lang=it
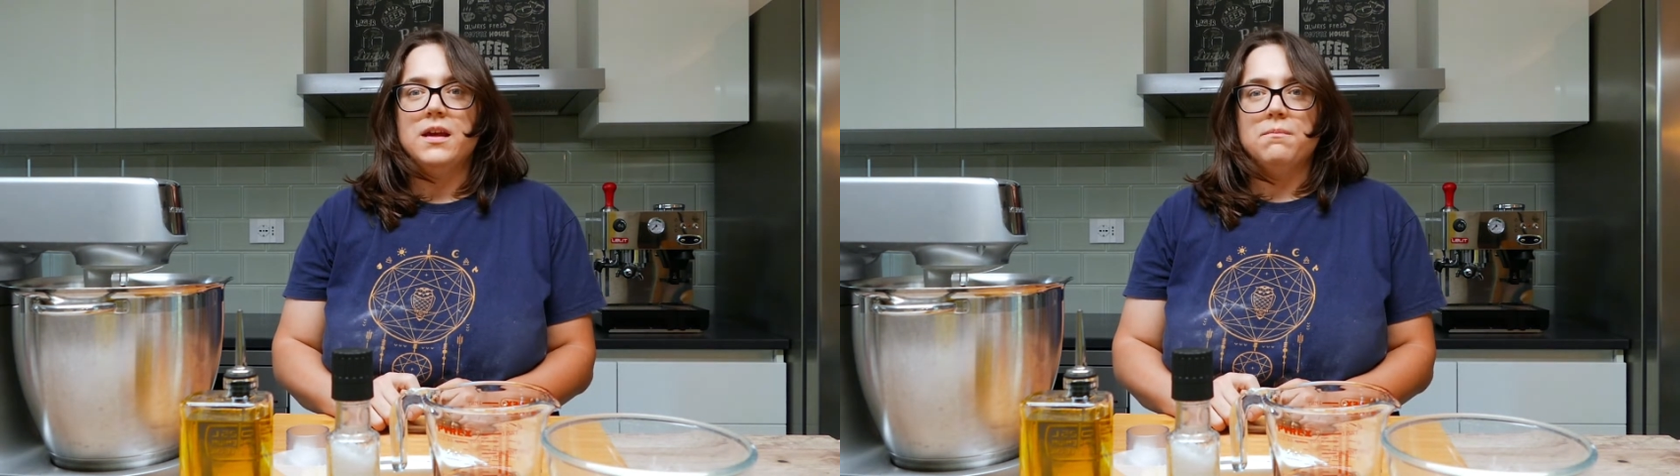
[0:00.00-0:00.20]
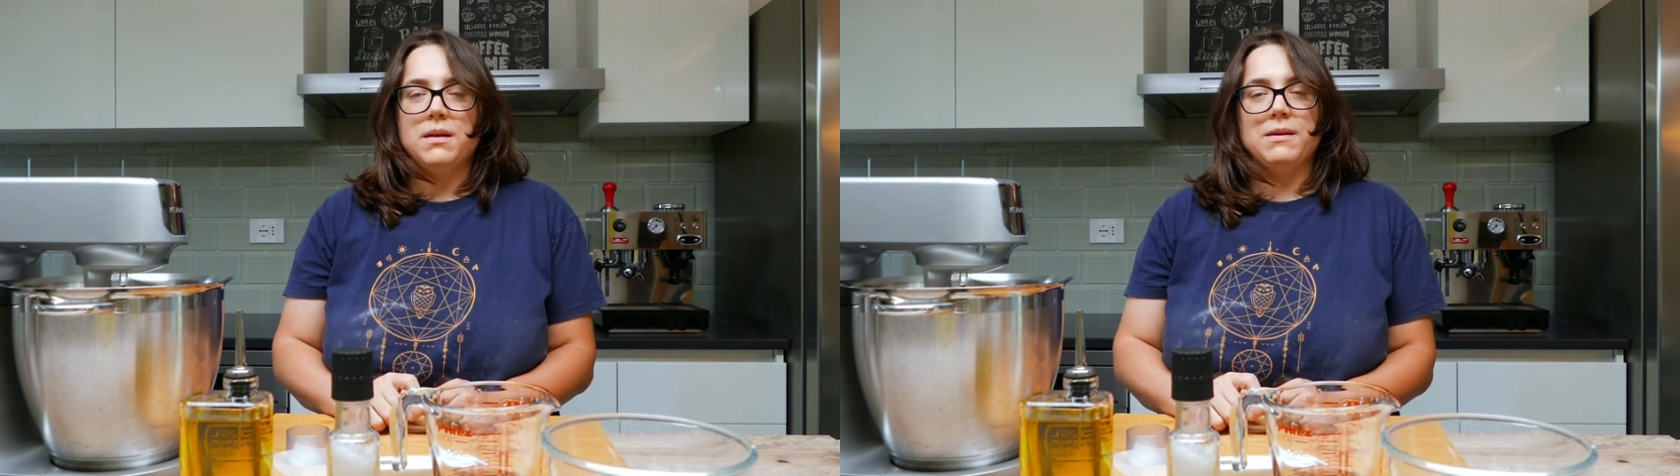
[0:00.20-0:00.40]

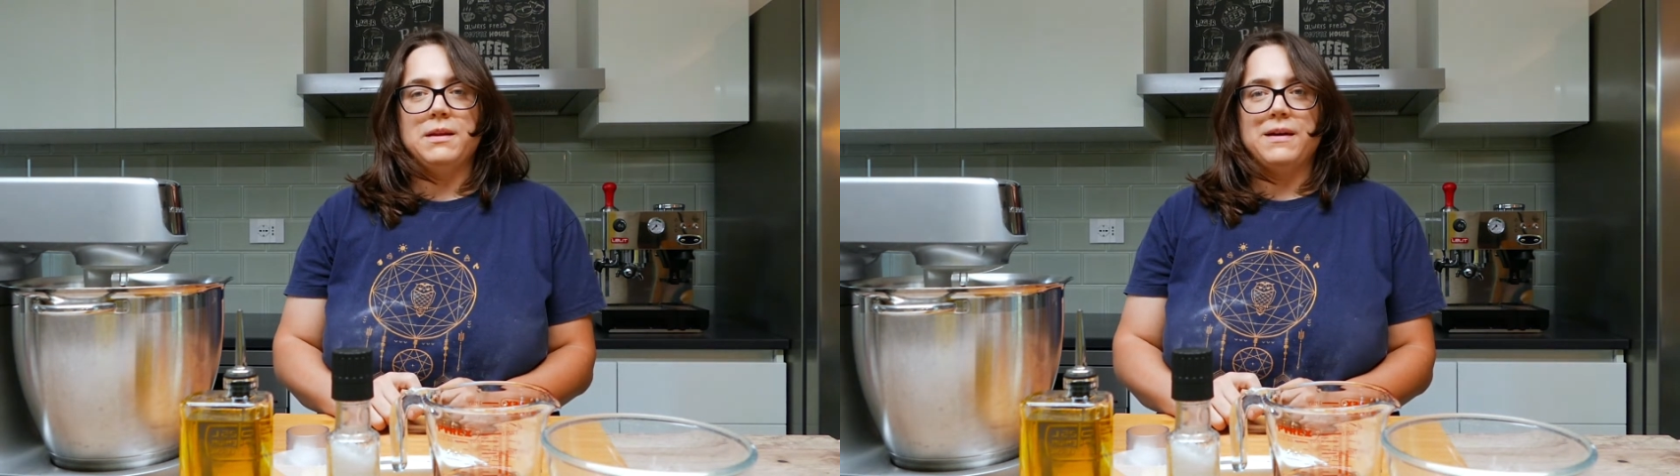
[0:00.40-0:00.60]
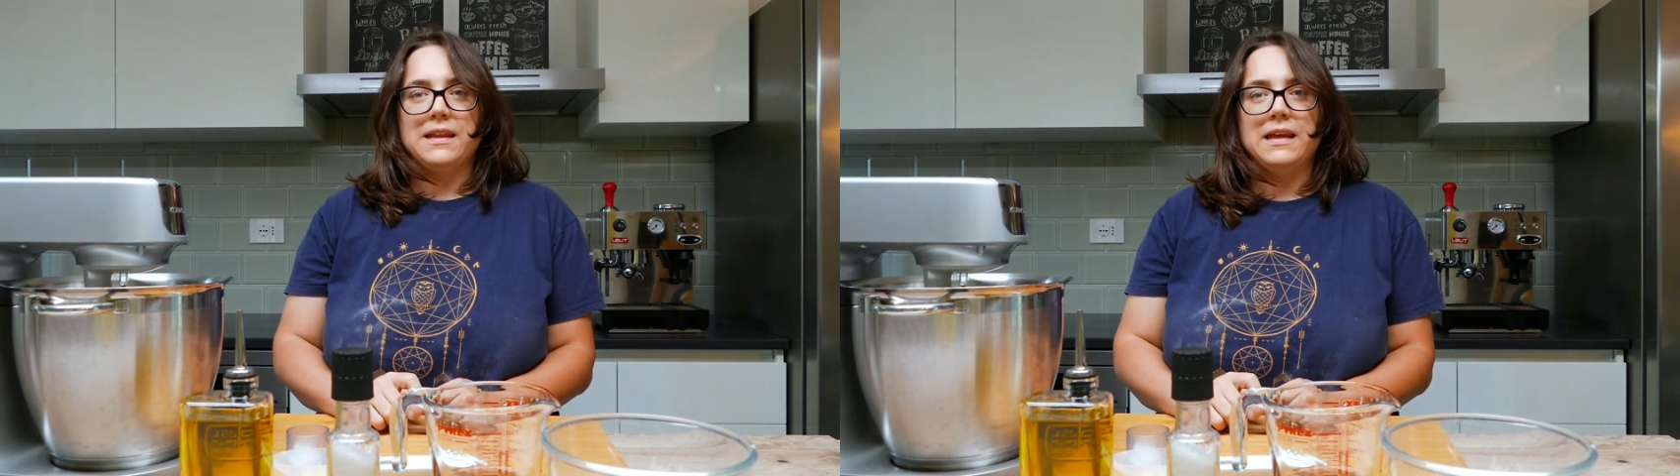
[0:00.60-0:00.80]
Prima
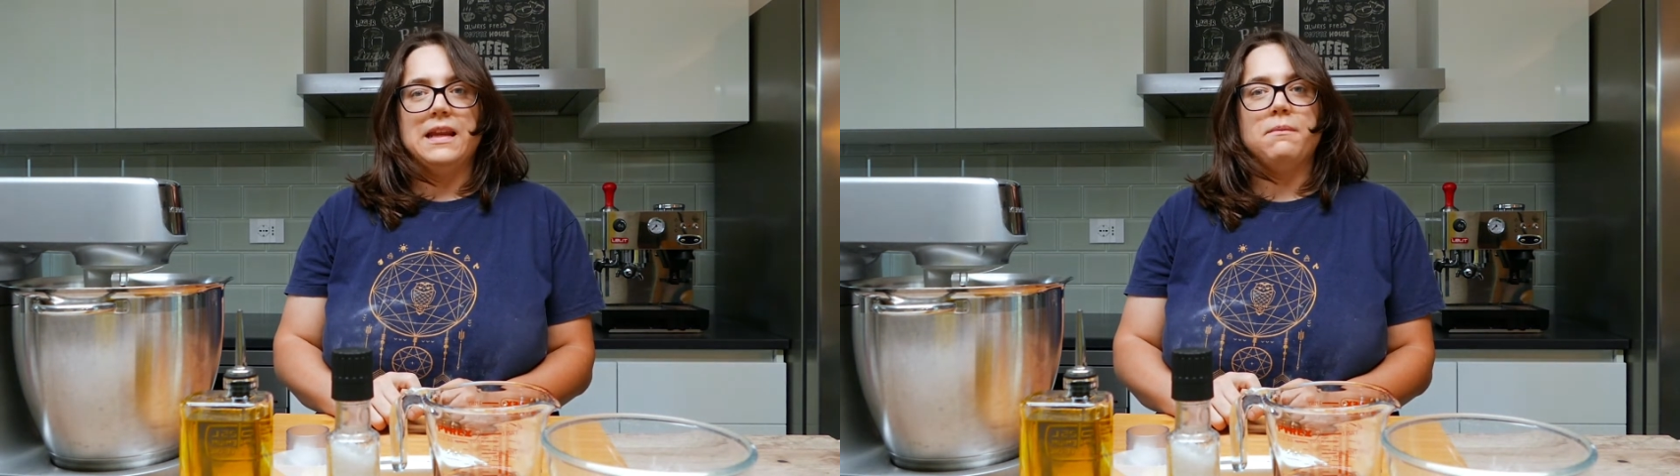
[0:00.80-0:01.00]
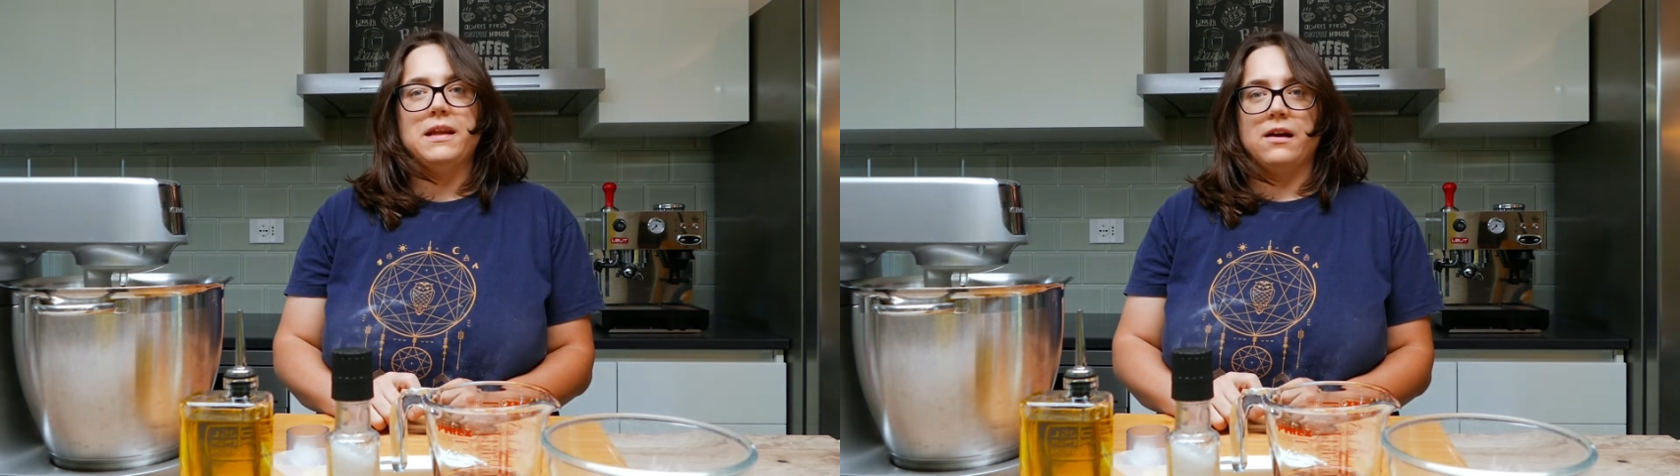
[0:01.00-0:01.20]
di
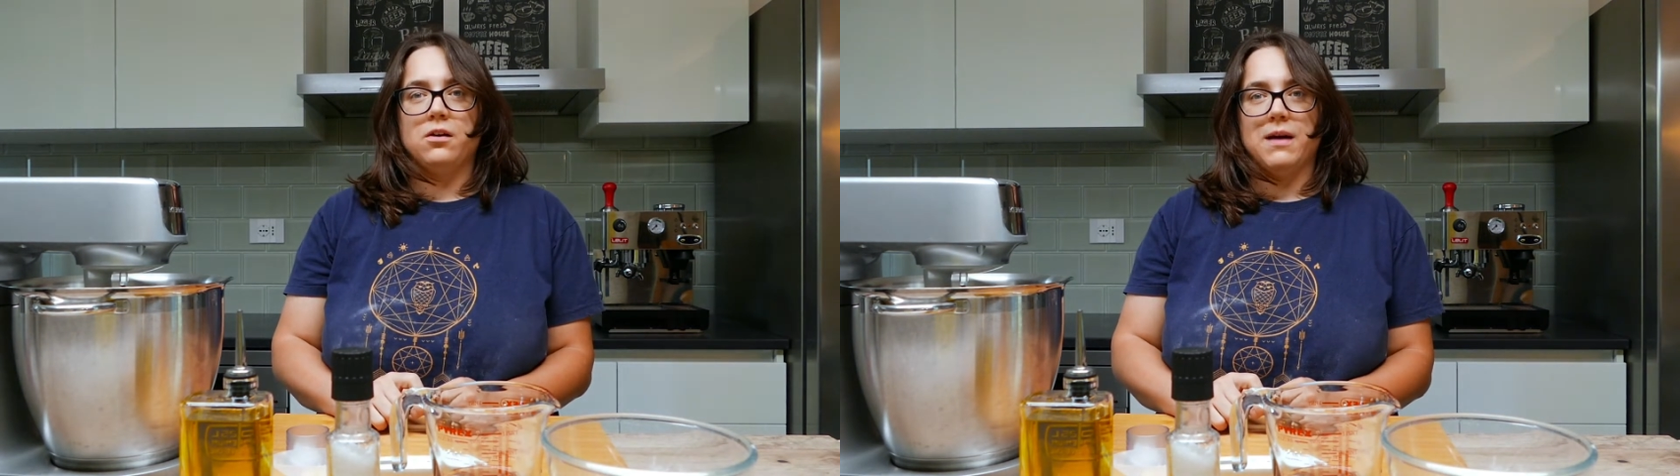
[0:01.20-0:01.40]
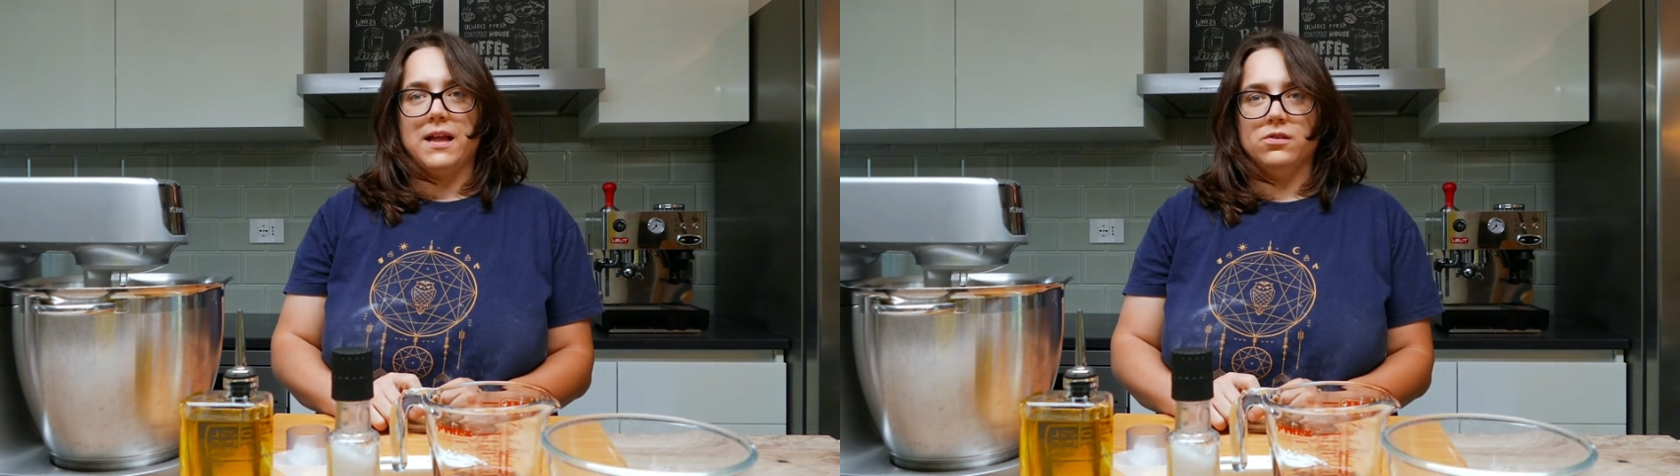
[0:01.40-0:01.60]
partire mi
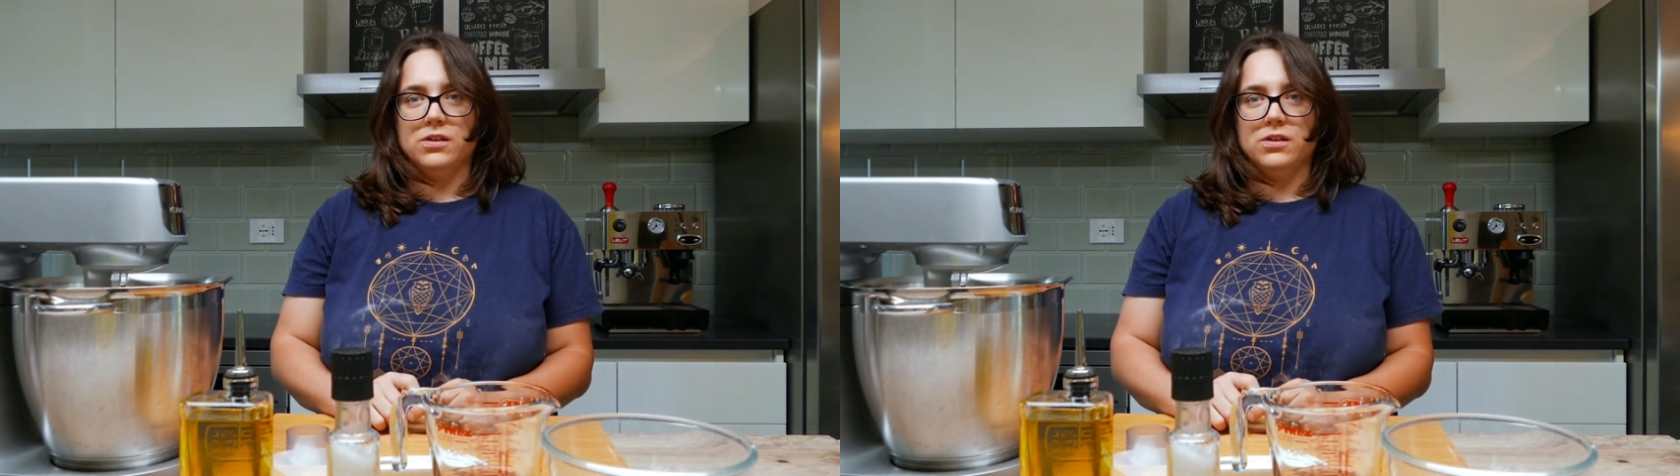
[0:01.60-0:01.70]
raccomando